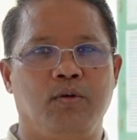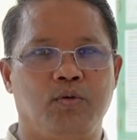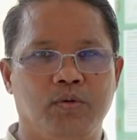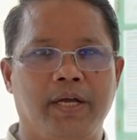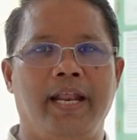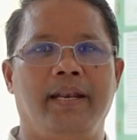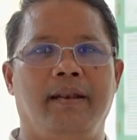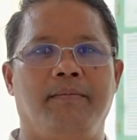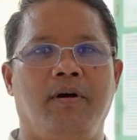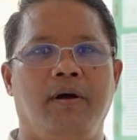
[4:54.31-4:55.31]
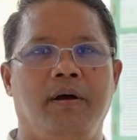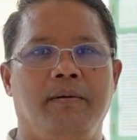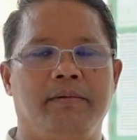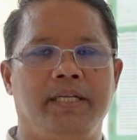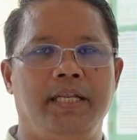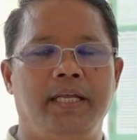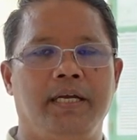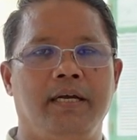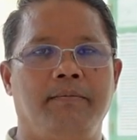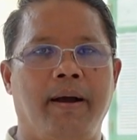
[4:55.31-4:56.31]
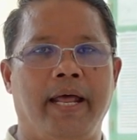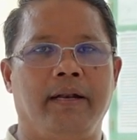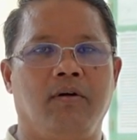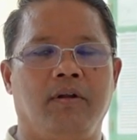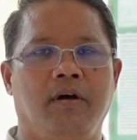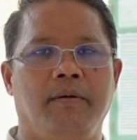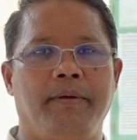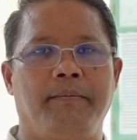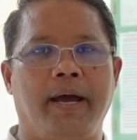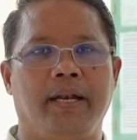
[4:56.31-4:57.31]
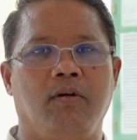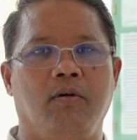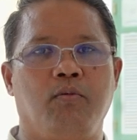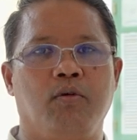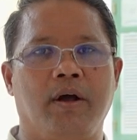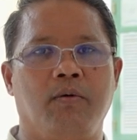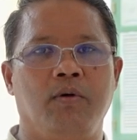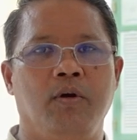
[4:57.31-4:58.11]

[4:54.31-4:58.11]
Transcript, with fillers: ทุกๆทท่านเพราะที่นี่คือบ้านของเราเป็นบ้านของพวกเรา